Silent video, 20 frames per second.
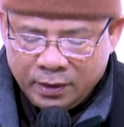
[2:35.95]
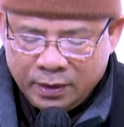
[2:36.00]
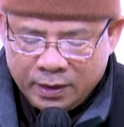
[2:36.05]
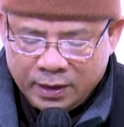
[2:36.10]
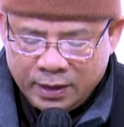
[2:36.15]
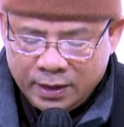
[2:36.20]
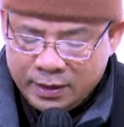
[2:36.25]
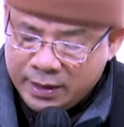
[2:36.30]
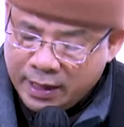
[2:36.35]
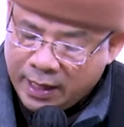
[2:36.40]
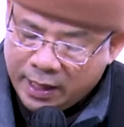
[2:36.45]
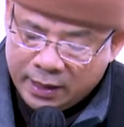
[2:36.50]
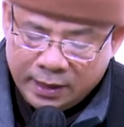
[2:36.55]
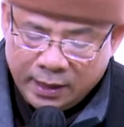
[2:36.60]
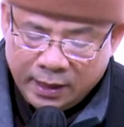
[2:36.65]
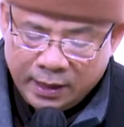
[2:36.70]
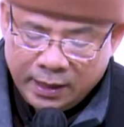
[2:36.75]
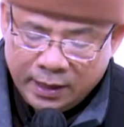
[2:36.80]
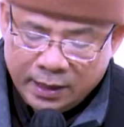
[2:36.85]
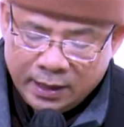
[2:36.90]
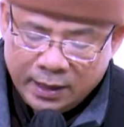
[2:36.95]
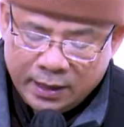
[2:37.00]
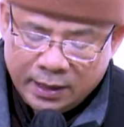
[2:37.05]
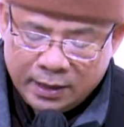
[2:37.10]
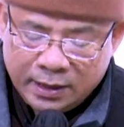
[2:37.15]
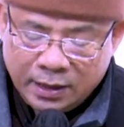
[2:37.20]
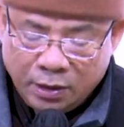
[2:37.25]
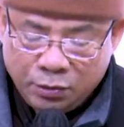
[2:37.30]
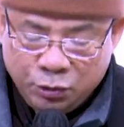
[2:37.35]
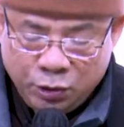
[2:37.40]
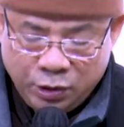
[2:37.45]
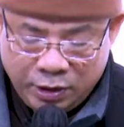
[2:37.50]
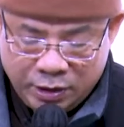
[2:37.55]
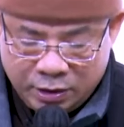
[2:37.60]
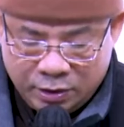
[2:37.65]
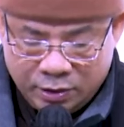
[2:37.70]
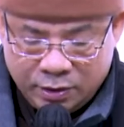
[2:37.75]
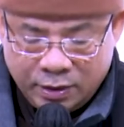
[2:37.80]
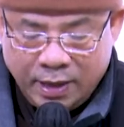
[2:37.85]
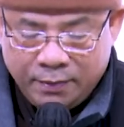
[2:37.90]
Khi sang thì uh, câu
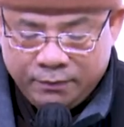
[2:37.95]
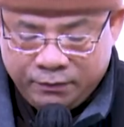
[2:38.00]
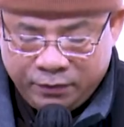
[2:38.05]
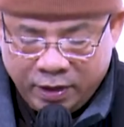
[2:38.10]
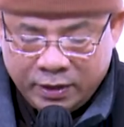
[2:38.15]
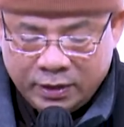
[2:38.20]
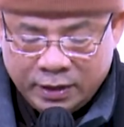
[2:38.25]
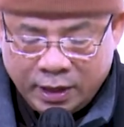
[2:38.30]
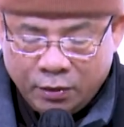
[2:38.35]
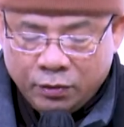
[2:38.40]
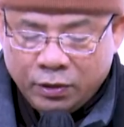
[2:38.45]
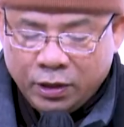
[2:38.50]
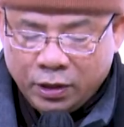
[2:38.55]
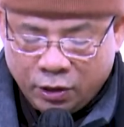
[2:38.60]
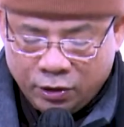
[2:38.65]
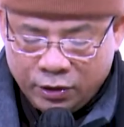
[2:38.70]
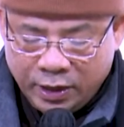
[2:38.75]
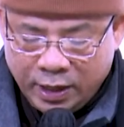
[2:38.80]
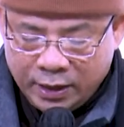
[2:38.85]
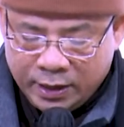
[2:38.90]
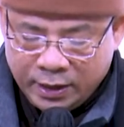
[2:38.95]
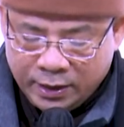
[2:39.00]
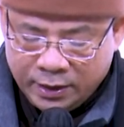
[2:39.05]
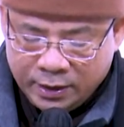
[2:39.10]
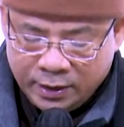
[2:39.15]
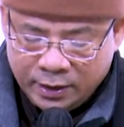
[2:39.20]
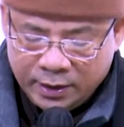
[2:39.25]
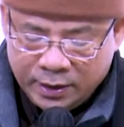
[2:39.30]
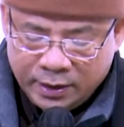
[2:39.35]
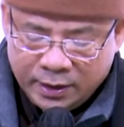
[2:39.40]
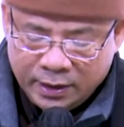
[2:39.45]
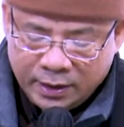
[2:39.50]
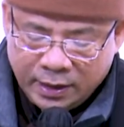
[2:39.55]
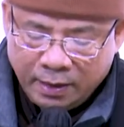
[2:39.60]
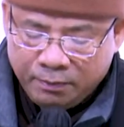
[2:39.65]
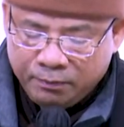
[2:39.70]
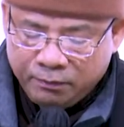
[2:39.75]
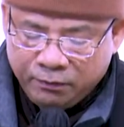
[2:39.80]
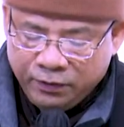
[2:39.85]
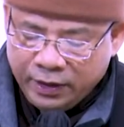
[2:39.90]
chuyện nó nằm phần sau này có giải thích.
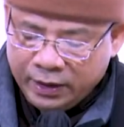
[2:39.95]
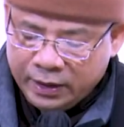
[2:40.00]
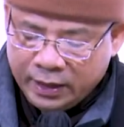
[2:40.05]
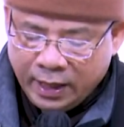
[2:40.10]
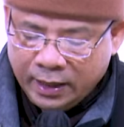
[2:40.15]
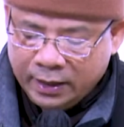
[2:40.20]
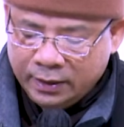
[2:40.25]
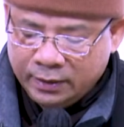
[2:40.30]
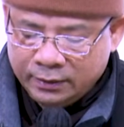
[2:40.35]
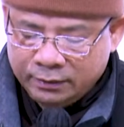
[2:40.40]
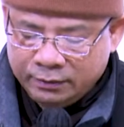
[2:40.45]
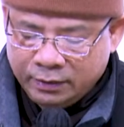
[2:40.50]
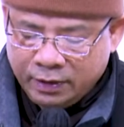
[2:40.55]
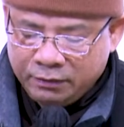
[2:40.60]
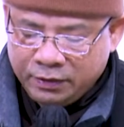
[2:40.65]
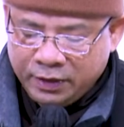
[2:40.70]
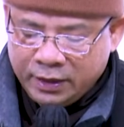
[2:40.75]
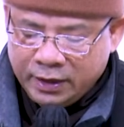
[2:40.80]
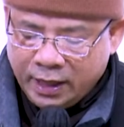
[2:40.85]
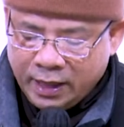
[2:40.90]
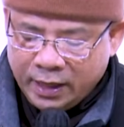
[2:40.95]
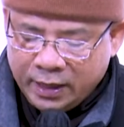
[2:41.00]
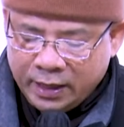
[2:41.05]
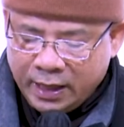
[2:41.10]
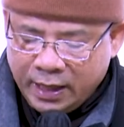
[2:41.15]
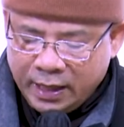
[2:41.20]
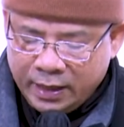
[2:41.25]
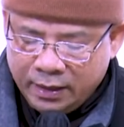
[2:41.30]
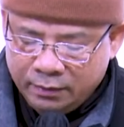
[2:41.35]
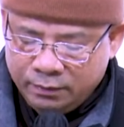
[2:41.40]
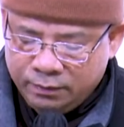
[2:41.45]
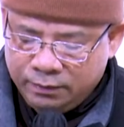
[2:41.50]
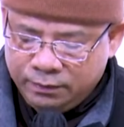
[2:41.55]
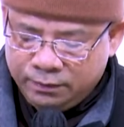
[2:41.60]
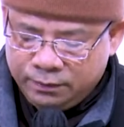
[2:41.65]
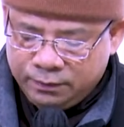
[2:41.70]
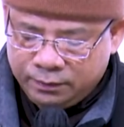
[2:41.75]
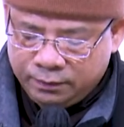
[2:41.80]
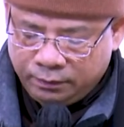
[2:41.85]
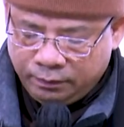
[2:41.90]
Gặp vị thần và vị thần này
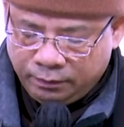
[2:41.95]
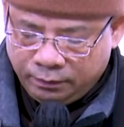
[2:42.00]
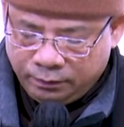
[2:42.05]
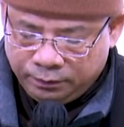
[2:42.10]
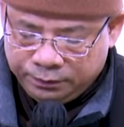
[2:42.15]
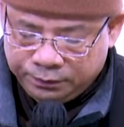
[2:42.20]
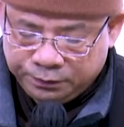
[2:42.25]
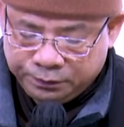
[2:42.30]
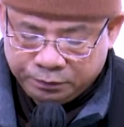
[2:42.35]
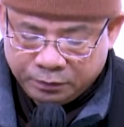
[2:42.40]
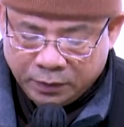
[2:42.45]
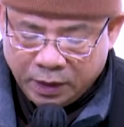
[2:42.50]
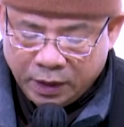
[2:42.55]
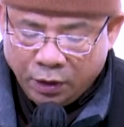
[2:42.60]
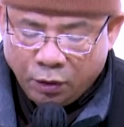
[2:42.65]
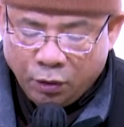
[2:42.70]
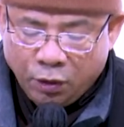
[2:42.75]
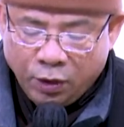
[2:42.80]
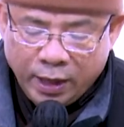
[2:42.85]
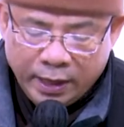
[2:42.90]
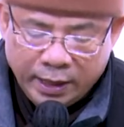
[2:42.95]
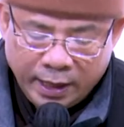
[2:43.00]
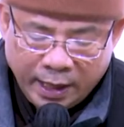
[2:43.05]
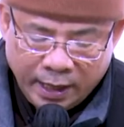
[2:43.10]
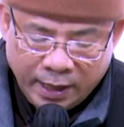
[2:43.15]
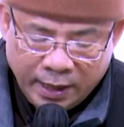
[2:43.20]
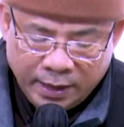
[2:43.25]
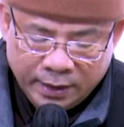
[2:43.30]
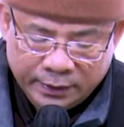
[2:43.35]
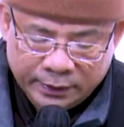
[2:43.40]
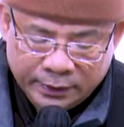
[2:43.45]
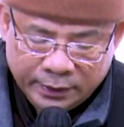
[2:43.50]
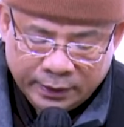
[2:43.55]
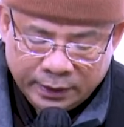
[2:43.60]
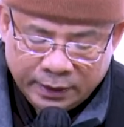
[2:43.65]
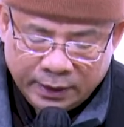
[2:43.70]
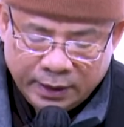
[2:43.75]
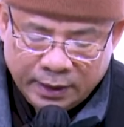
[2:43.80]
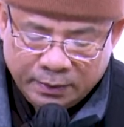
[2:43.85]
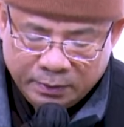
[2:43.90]
mới hỏi rằng á,
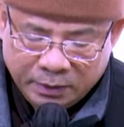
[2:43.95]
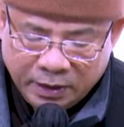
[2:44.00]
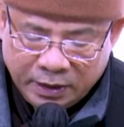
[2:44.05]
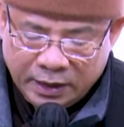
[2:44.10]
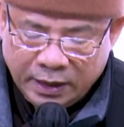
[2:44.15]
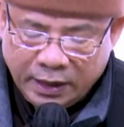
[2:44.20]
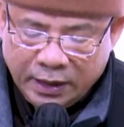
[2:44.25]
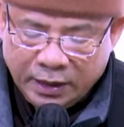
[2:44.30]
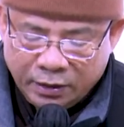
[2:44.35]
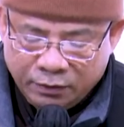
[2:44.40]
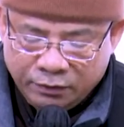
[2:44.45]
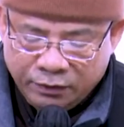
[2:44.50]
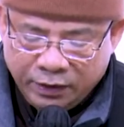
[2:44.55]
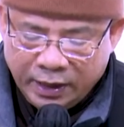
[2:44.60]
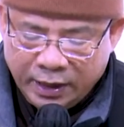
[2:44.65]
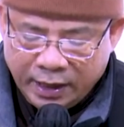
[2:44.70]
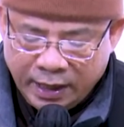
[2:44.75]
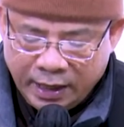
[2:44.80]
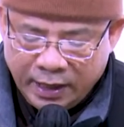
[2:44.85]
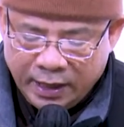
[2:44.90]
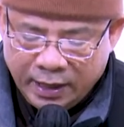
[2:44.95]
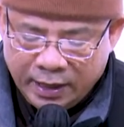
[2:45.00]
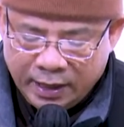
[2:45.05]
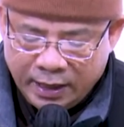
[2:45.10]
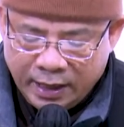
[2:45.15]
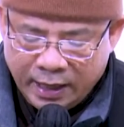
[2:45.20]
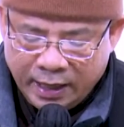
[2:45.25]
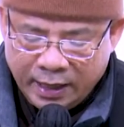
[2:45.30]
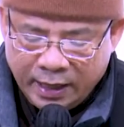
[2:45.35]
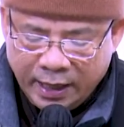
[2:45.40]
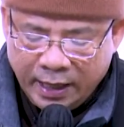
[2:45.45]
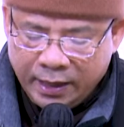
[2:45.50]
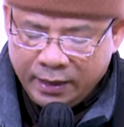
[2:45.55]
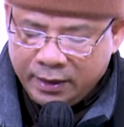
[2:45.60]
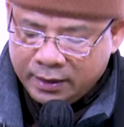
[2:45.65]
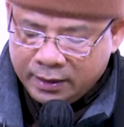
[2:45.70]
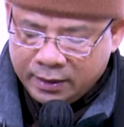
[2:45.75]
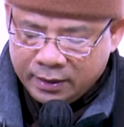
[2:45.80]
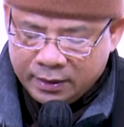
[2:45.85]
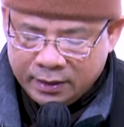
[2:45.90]
mới chỉ cho vị này á, là nên
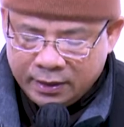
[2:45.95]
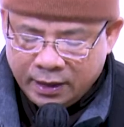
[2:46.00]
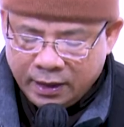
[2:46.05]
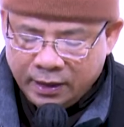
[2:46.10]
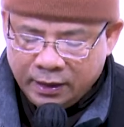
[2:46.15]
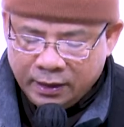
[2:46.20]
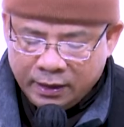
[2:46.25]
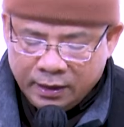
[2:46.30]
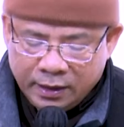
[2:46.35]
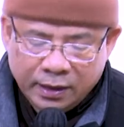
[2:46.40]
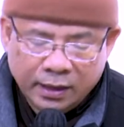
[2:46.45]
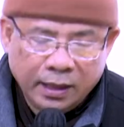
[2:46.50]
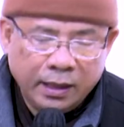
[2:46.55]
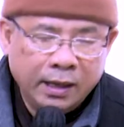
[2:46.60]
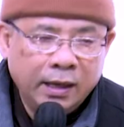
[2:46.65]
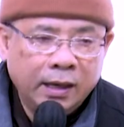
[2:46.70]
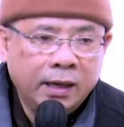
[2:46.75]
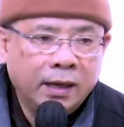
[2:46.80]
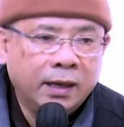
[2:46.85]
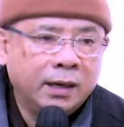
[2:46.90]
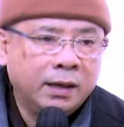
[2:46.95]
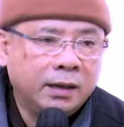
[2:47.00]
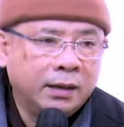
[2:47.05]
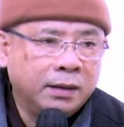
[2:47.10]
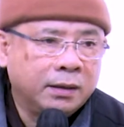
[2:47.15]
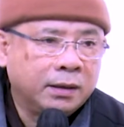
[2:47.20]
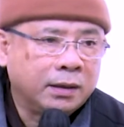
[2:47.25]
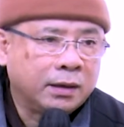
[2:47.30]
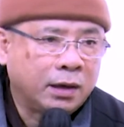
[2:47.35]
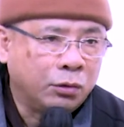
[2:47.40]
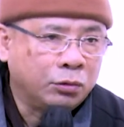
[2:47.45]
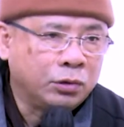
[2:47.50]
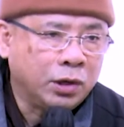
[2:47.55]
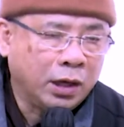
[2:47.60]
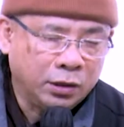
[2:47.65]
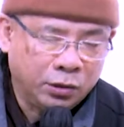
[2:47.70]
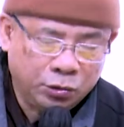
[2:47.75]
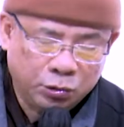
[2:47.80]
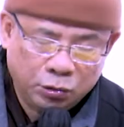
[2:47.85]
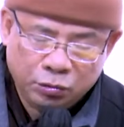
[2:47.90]
thịnh cái uh, câu
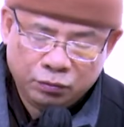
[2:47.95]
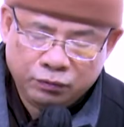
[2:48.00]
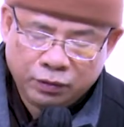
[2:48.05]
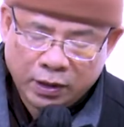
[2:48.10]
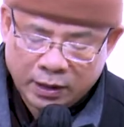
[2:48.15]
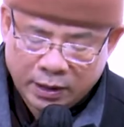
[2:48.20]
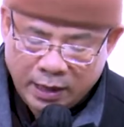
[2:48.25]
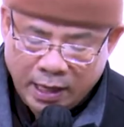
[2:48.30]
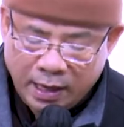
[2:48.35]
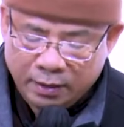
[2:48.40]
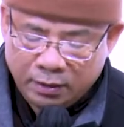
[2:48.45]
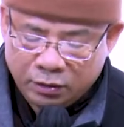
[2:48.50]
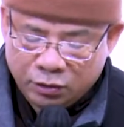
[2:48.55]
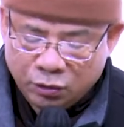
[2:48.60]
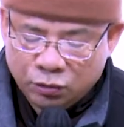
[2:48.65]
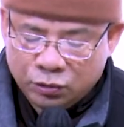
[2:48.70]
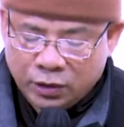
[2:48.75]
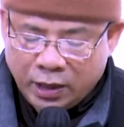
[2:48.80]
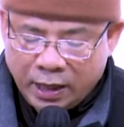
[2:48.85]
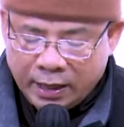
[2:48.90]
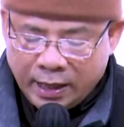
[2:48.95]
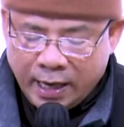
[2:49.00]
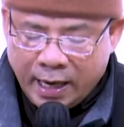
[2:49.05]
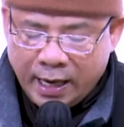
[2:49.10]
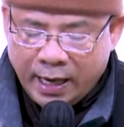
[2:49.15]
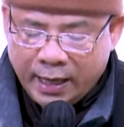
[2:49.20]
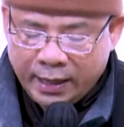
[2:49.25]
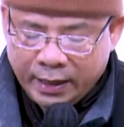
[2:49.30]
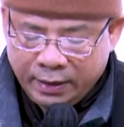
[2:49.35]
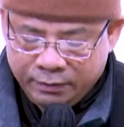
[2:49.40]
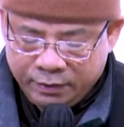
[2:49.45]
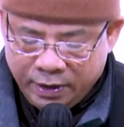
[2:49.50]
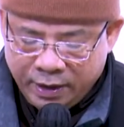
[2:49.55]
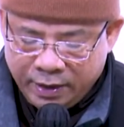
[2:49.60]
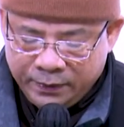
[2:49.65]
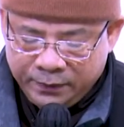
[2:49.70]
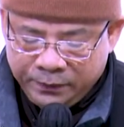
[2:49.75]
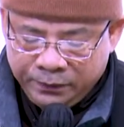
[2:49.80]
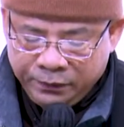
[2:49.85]
thần chú Phật Đảnh Tôn Thắng Đà La Ni về.